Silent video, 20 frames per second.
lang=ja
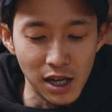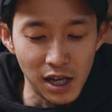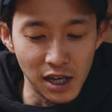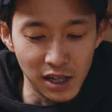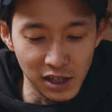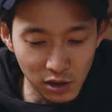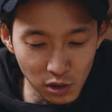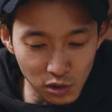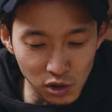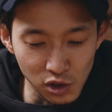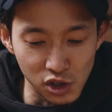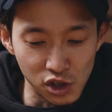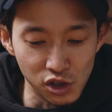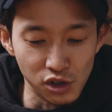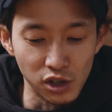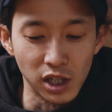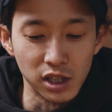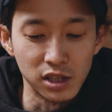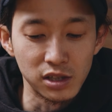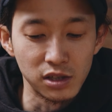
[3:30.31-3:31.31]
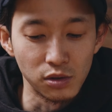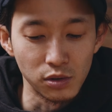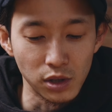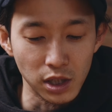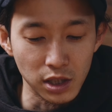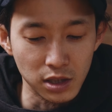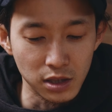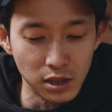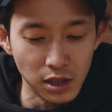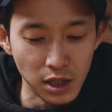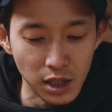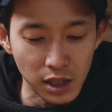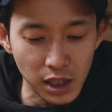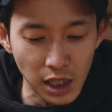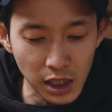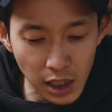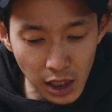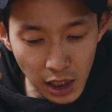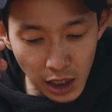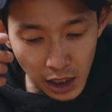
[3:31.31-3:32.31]
えー、一つ注意が必要です
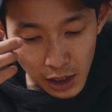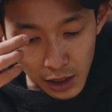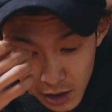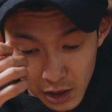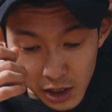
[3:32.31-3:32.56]
ただ